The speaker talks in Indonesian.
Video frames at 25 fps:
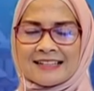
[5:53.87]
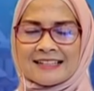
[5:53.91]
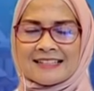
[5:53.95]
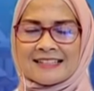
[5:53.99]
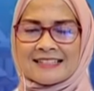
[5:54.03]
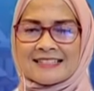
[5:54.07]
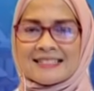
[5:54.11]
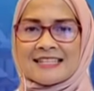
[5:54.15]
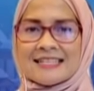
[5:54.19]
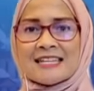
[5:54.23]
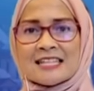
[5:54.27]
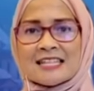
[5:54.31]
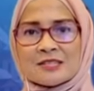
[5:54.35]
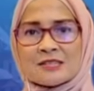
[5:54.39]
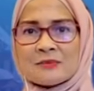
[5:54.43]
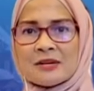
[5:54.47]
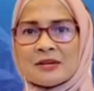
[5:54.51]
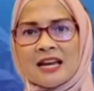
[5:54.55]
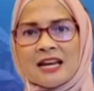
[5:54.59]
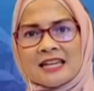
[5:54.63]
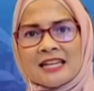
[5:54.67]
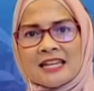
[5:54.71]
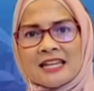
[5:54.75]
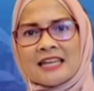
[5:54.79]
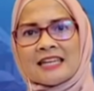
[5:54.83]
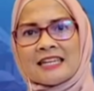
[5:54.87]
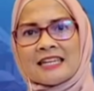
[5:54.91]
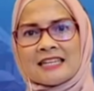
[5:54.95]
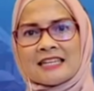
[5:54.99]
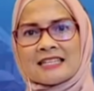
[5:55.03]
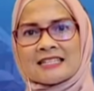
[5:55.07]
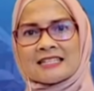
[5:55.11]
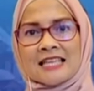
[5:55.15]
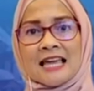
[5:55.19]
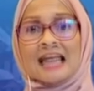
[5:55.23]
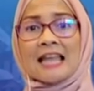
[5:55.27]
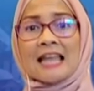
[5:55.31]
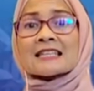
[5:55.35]
Hmm, Jadi hmm. sebenarnya
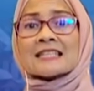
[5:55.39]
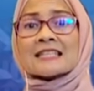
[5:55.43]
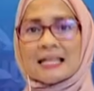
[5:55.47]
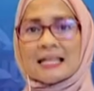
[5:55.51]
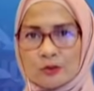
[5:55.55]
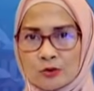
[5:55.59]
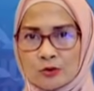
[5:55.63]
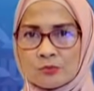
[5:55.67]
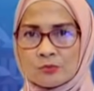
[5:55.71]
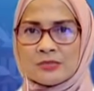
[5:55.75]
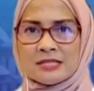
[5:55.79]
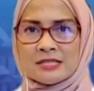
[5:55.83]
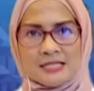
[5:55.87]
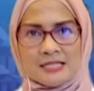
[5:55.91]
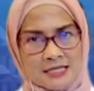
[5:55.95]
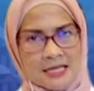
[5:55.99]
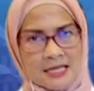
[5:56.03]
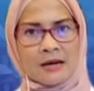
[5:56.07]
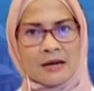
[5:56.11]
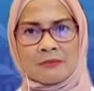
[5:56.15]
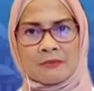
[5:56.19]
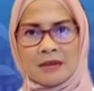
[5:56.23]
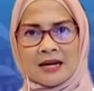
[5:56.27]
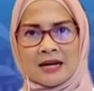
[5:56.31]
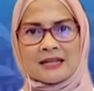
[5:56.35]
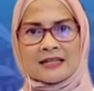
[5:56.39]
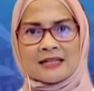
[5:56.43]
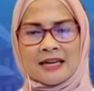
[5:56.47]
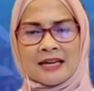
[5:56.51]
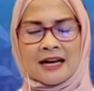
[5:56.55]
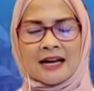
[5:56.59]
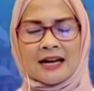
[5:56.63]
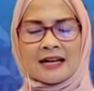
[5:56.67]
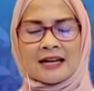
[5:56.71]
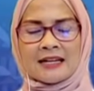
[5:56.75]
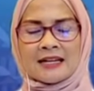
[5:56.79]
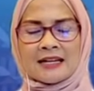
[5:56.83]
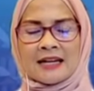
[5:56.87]
ini salah satu bisa, Mbak
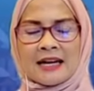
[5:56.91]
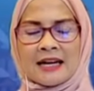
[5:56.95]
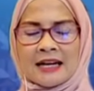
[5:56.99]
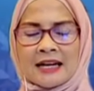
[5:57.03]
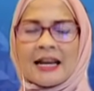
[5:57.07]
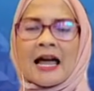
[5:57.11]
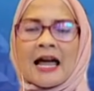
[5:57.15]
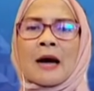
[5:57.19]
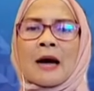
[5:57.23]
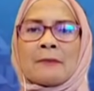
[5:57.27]
ya. Okay.